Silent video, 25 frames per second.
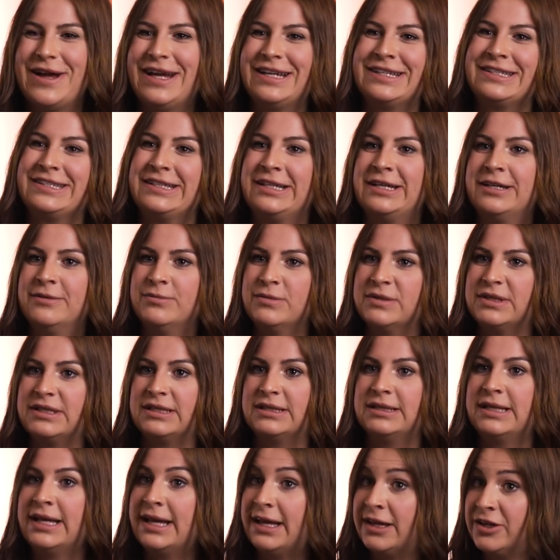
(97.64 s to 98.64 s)
meines Lebens
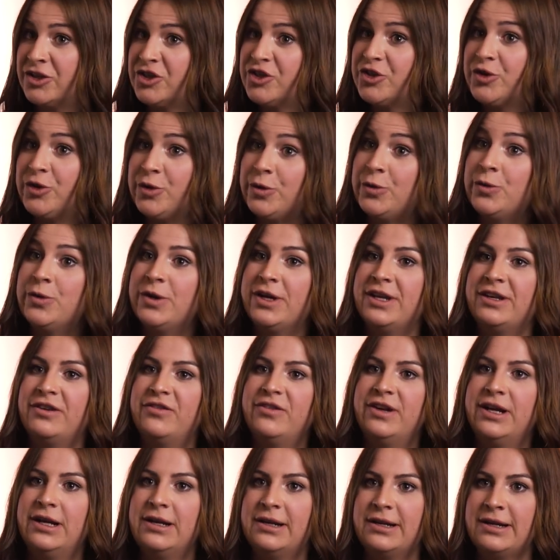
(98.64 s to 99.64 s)
eine Essstörung
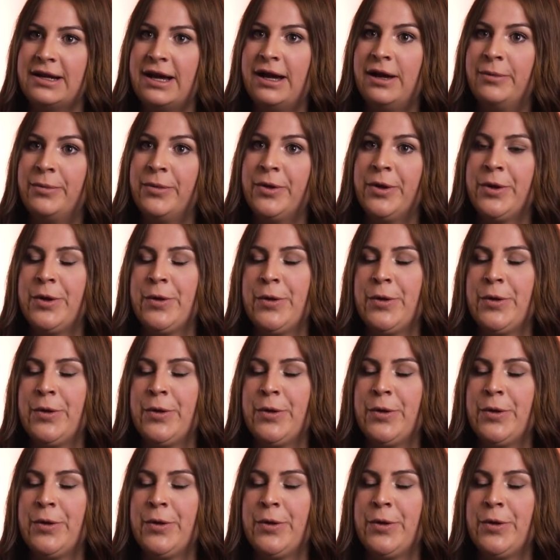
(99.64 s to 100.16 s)
entwickelt habe